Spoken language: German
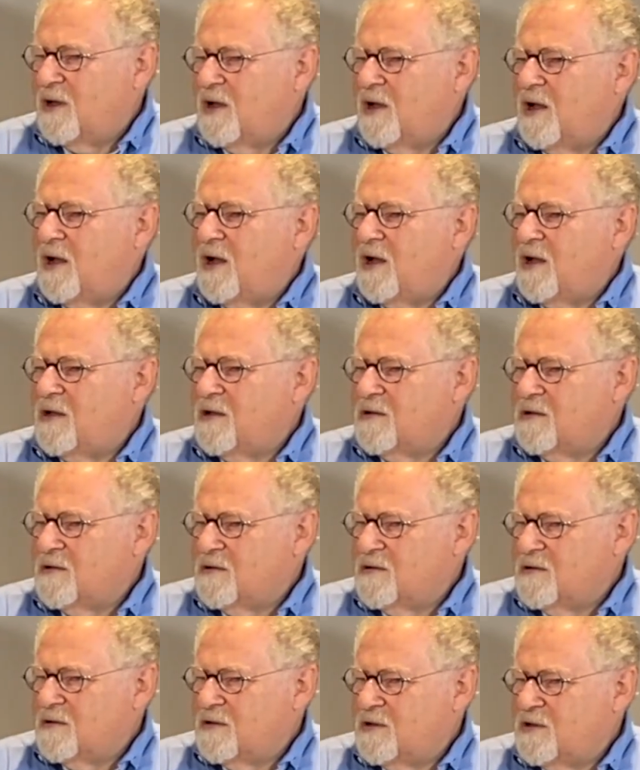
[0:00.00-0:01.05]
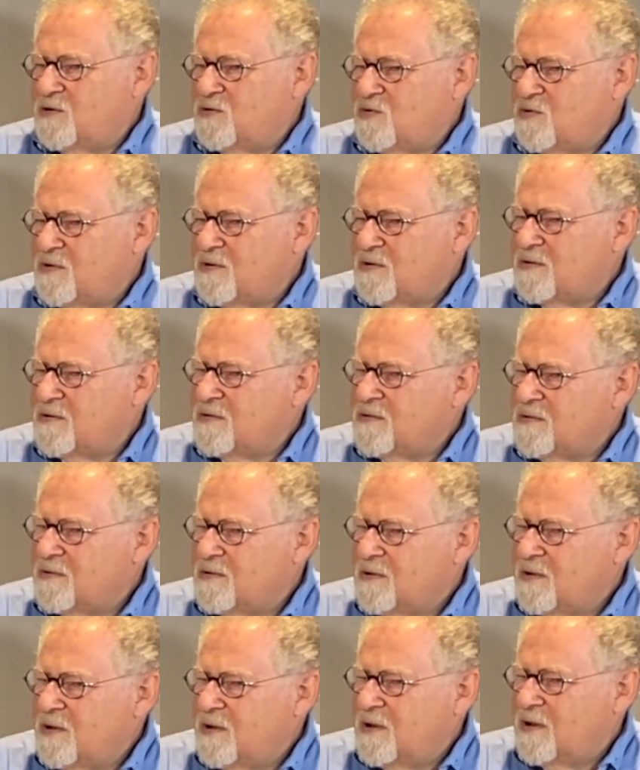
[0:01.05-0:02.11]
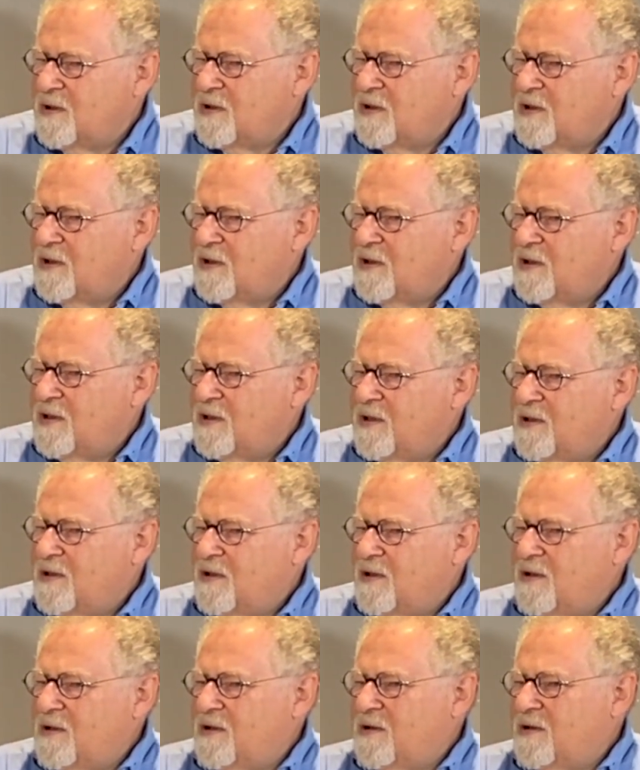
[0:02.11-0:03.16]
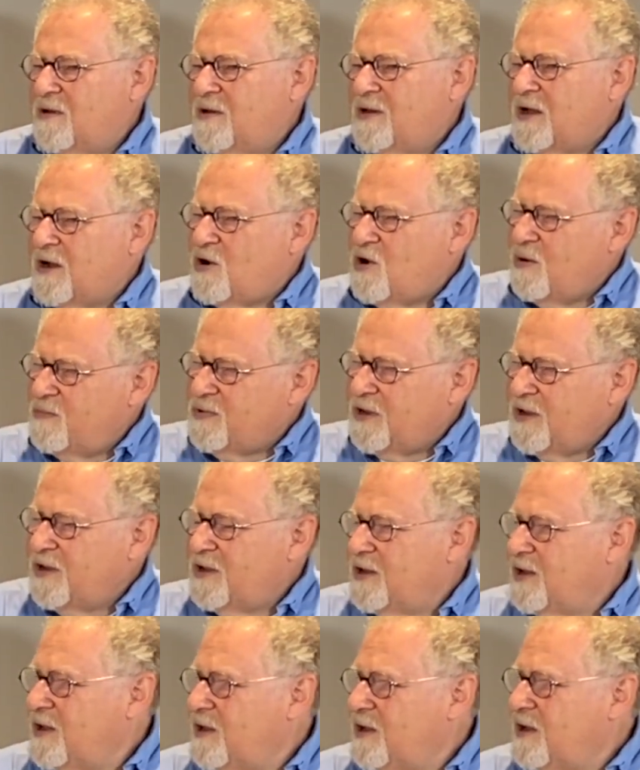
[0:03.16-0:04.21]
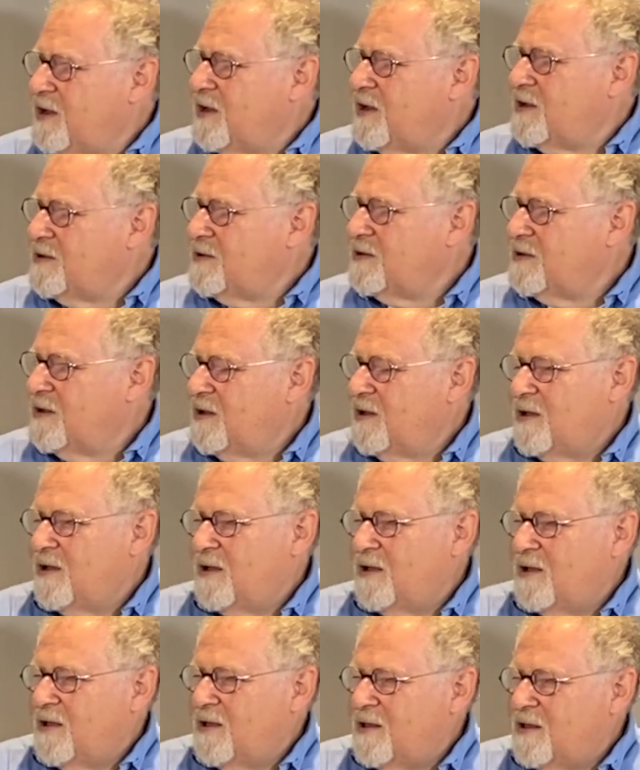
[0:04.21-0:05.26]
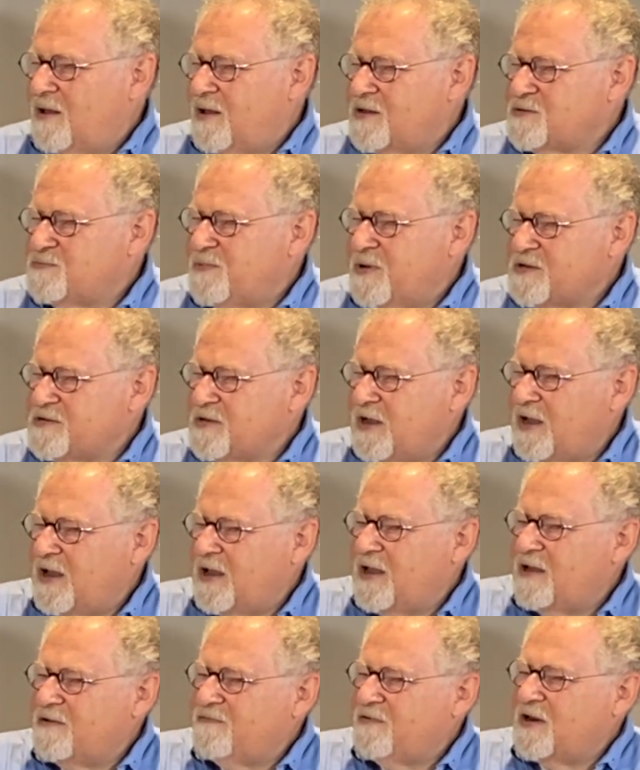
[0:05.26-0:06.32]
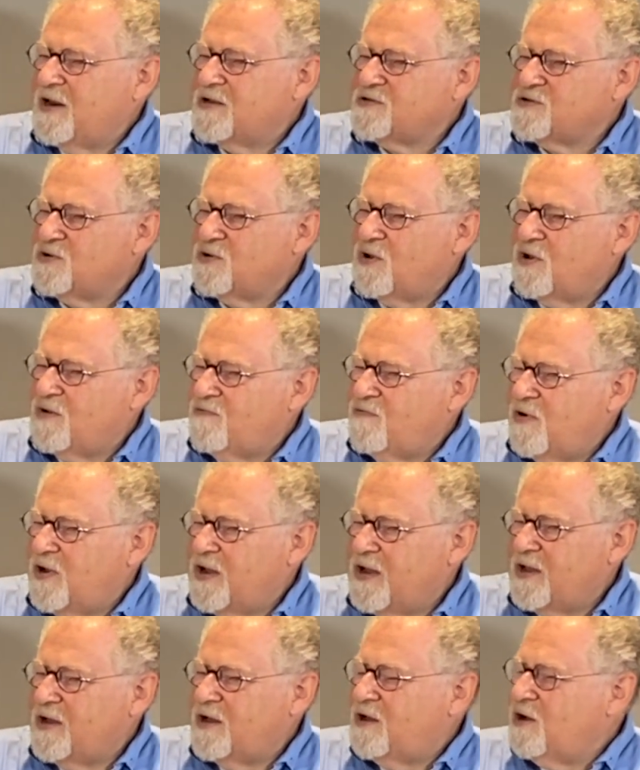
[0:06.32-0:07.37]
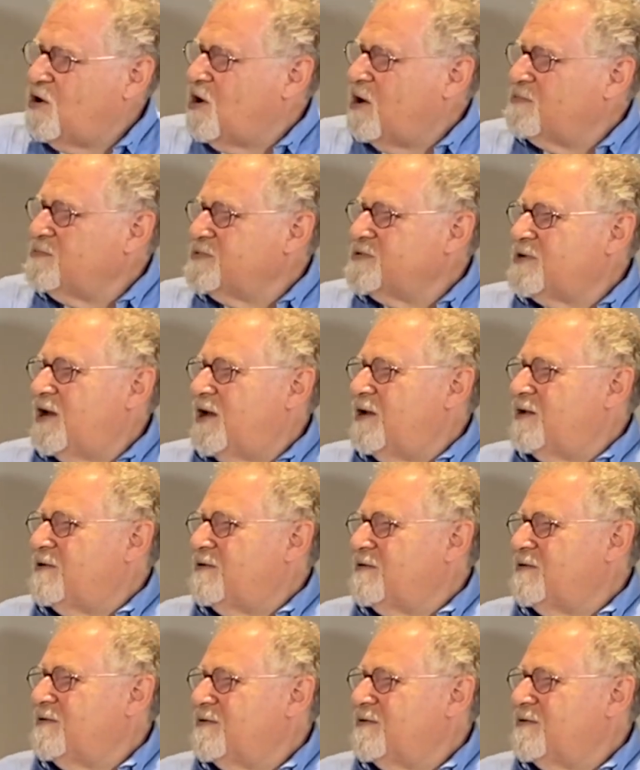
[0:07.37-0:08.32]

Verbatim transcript: Äh, Juden? Und dann kommt ihr hierher, es ist besser, ihr geht wieder zurück, wo ihr hergekommen seid.